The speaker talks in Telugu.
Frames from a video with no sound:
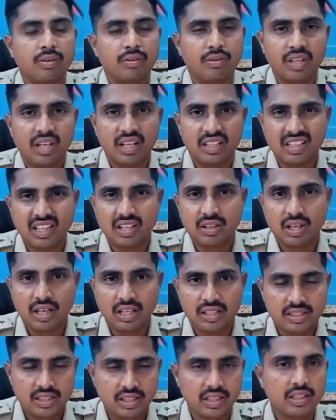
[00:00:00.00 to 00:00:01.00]
వీరందరూ
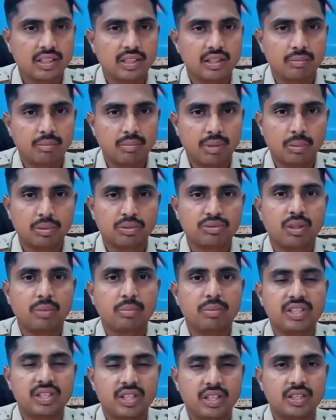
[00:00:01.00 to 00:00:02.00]
కలిసి ప్రభుత్వం
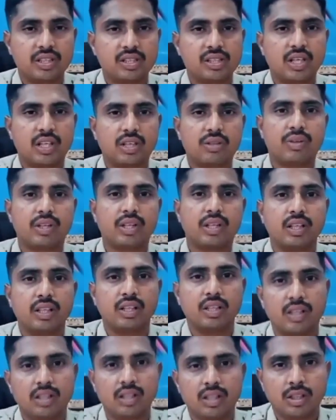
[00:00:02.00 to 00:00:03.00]
నిషేధించినటువంటి
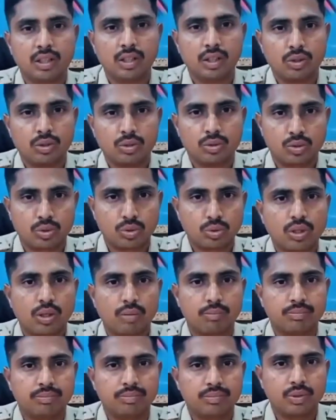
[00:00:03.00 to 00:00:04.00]
జూదం